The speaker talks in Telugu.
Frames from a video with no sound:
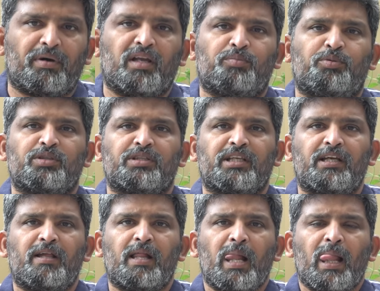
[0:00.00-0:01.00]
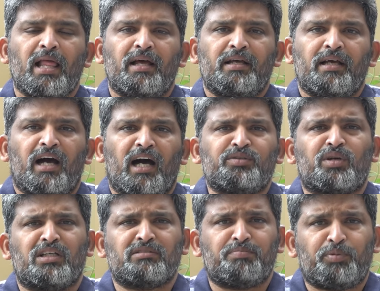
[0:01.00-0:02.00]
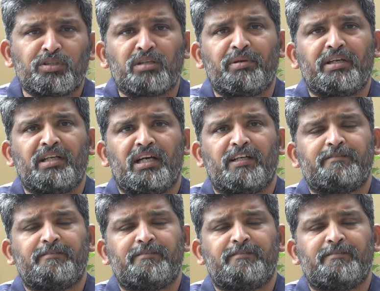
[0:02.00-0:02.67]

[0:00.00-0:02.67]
పాలు పొందితే అదొక అద్భుతమైన